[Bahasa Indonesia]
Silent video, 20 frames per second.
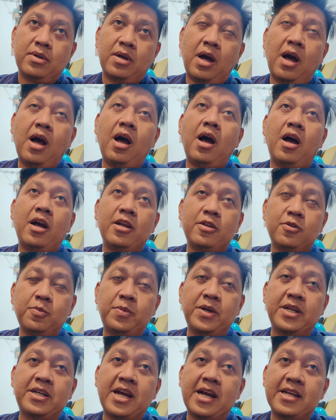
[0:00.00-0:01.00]
ah, ah itu
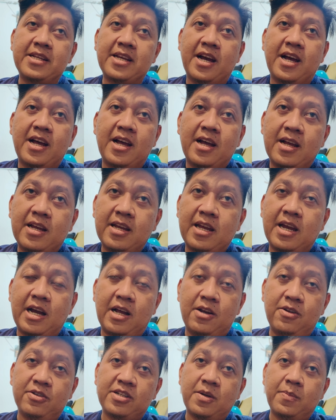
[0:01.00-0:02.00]
bedanya yeah, yeah. ya
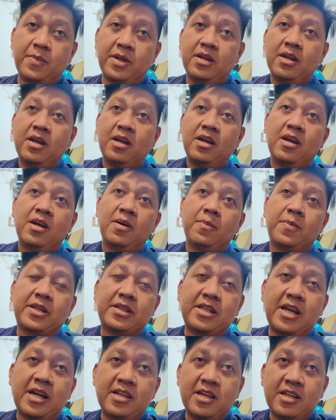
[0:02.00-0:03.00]
kalau sampai
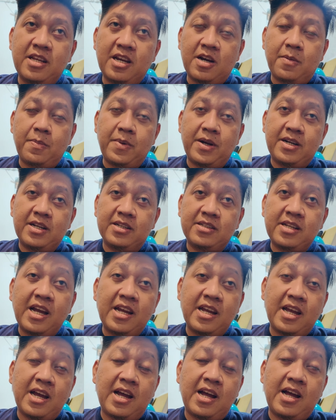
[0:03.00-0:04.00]
bertanyanya kepada
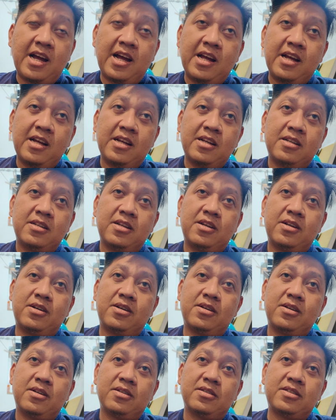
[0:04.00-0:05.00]
saya
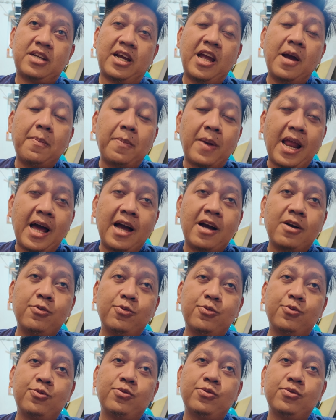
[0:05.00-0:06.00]
ya saya pelaku
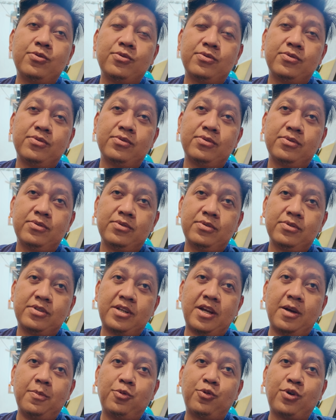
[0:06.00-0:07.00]
yeah.
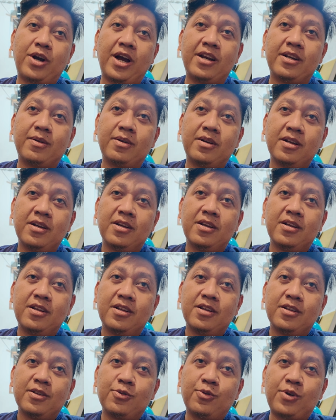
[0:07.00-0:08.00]
saya bukan
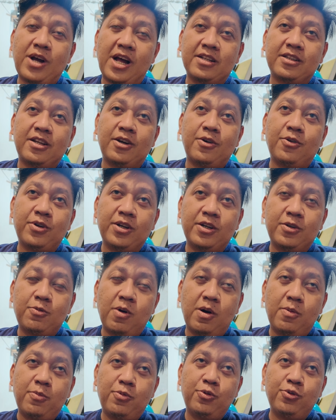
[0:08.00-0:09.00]
tukang teori
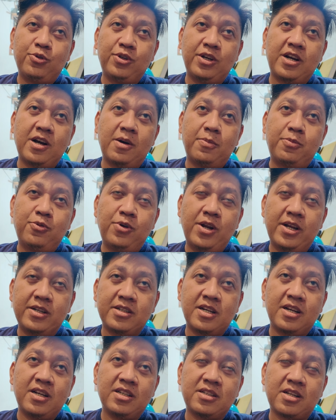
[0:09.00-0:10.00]
23 bulan
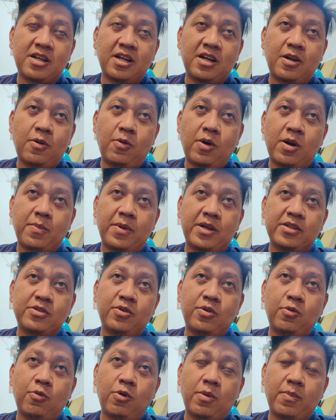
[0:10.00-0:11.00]
saya sering keluar
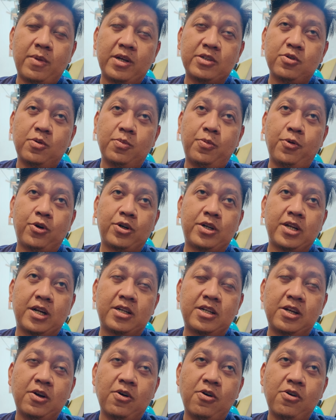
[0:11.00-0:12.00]
masuk keluar masuk border
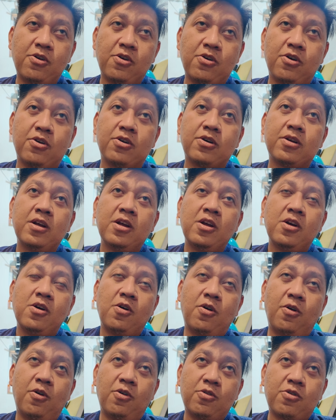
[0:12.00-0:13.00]
di Hong Kong
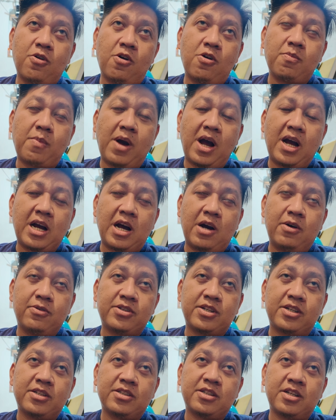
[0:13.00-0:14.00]
Hong Kong Makau
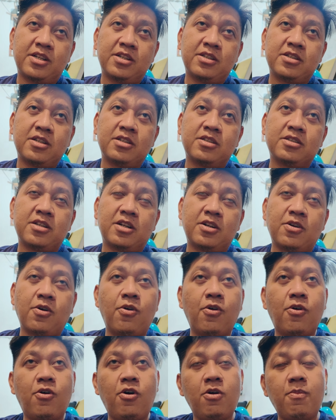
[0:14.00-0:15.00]
Sensen Sensen
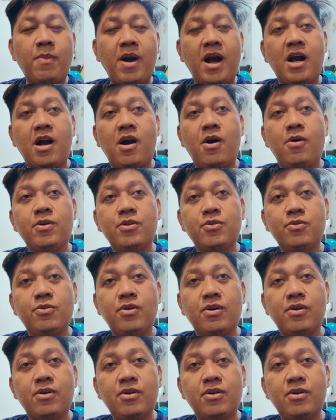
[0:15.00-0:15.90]
Hong Kong Makau itu